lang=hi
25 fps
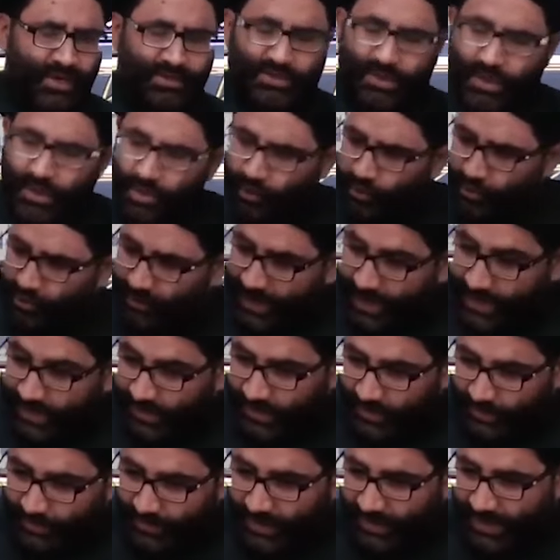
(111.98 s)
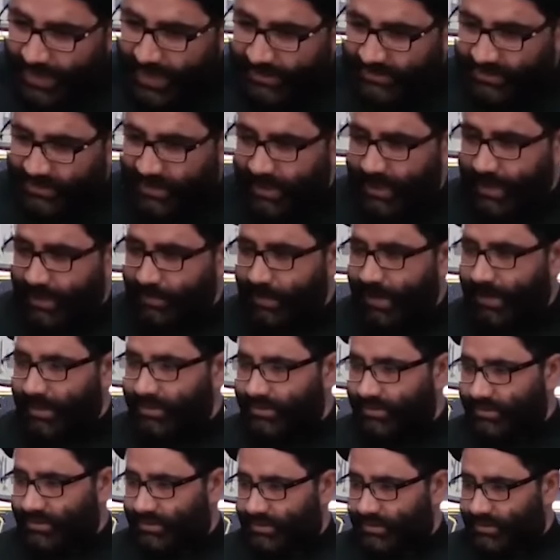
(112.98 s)
हसन हुसैन की मीरास है
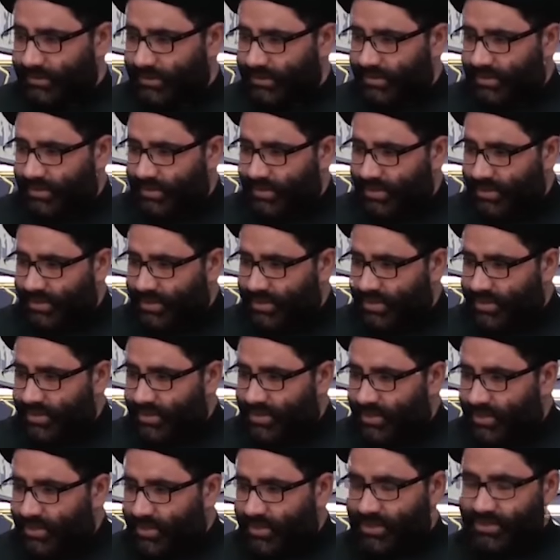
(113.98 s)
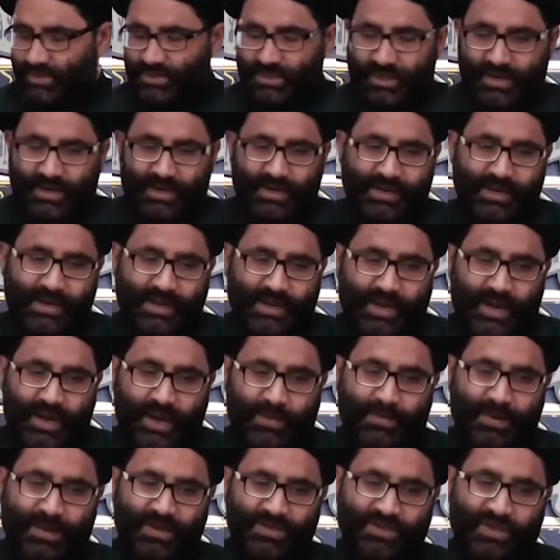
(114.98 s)
नमाज इसीलिए
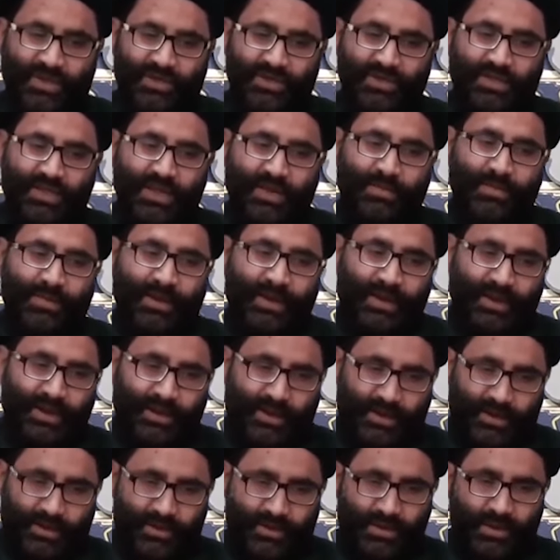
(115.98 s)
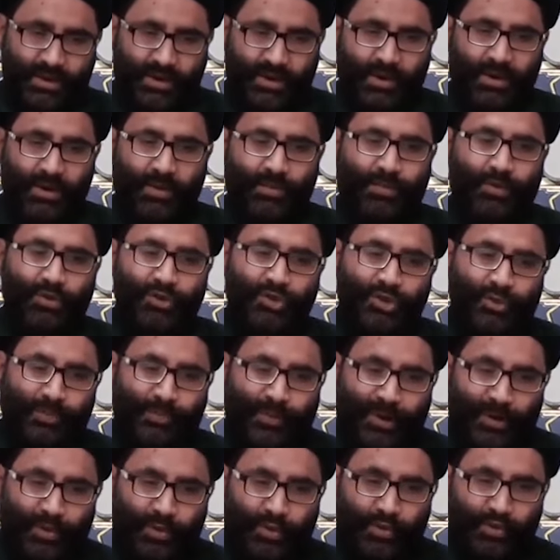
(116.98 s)
नबी सजदे में हैं पुश्त
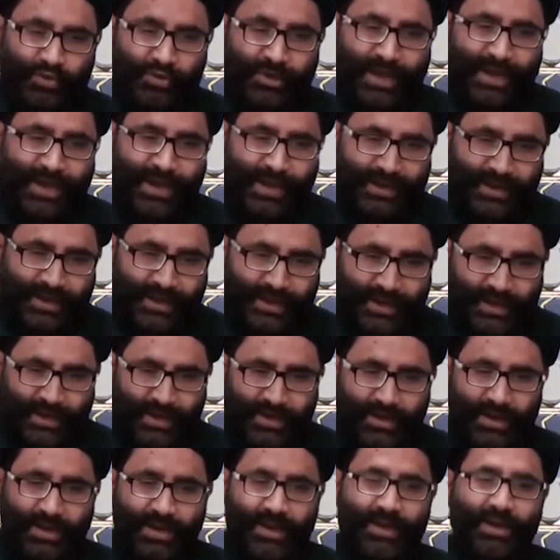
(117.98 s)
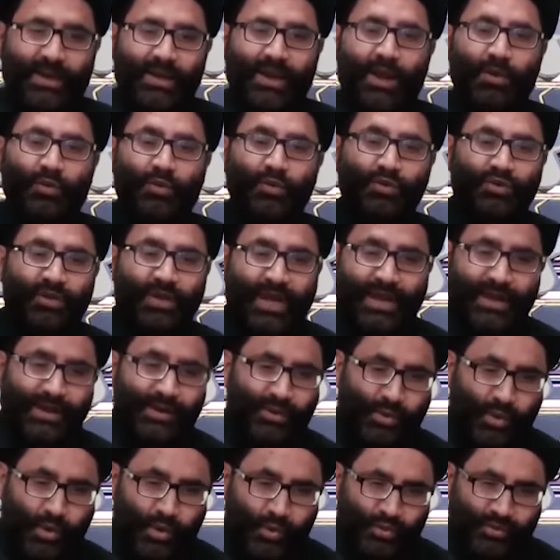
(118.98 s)
पर हुसैन है ना
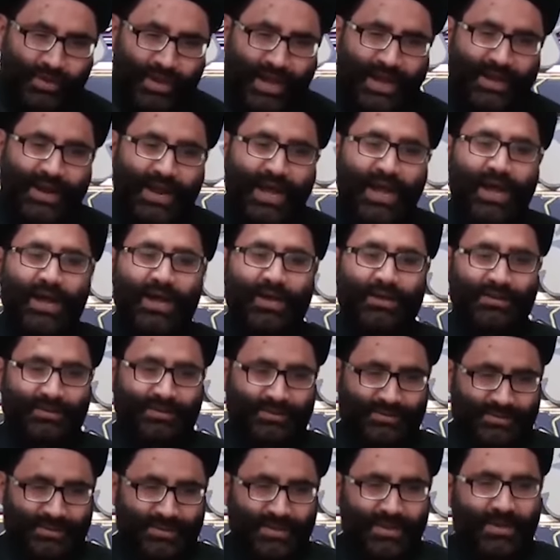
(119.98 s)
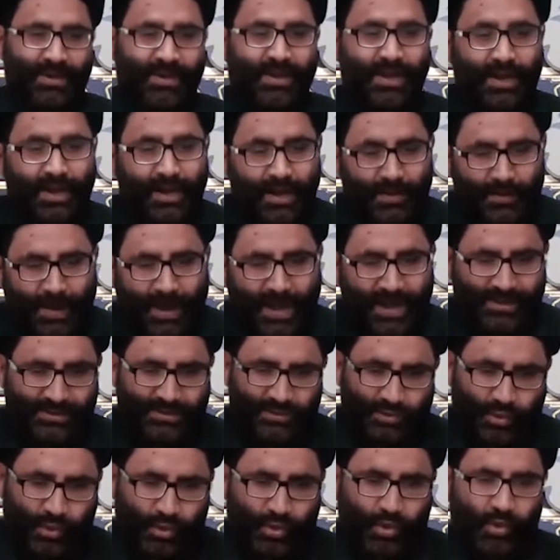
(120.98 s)
हुसैन को उतारा ना
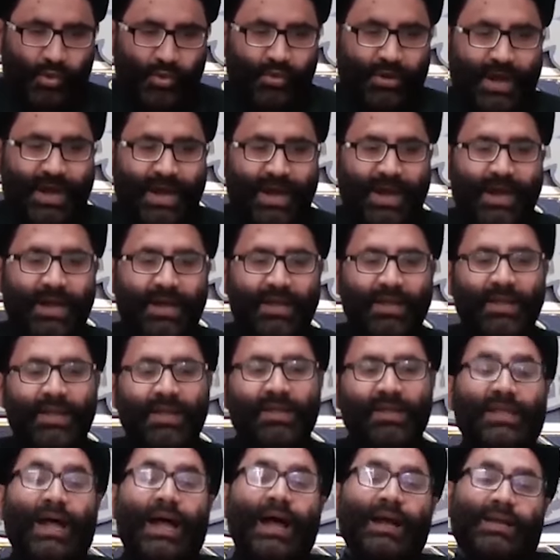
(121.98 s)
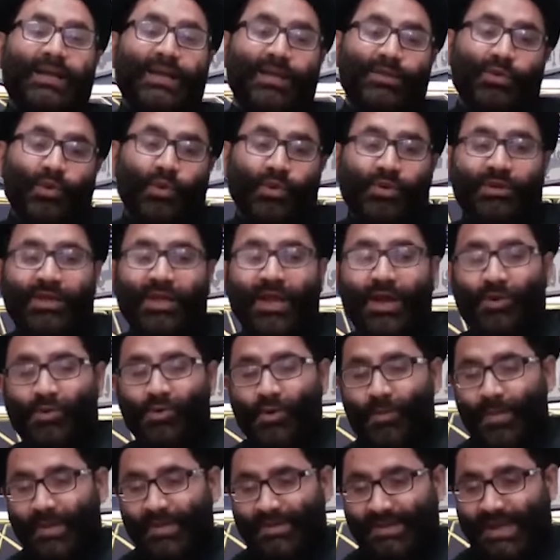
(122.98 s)
नमाज को रोका ताकि दुनिया
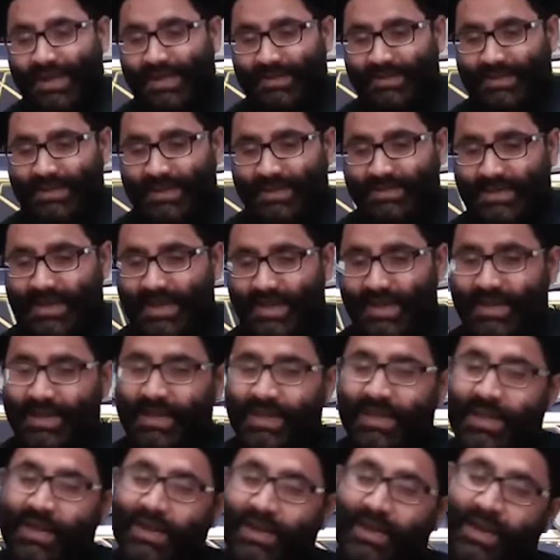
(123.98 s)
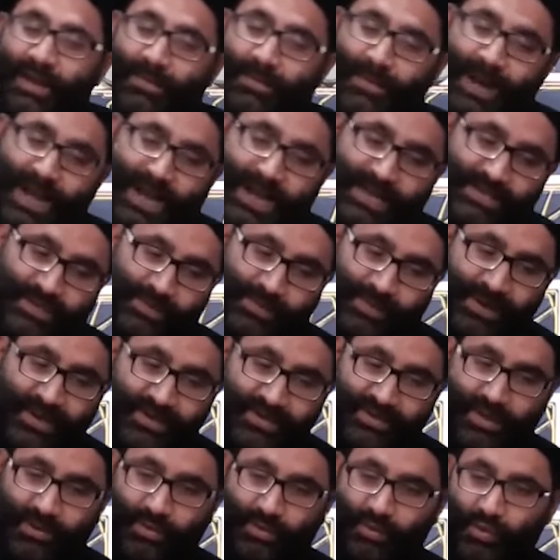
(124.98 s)
को बता दिया जाए नमाज
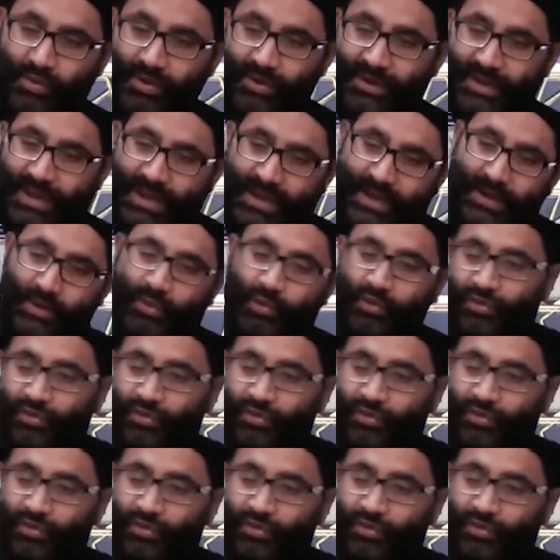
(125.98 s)
भी ज़रूरी है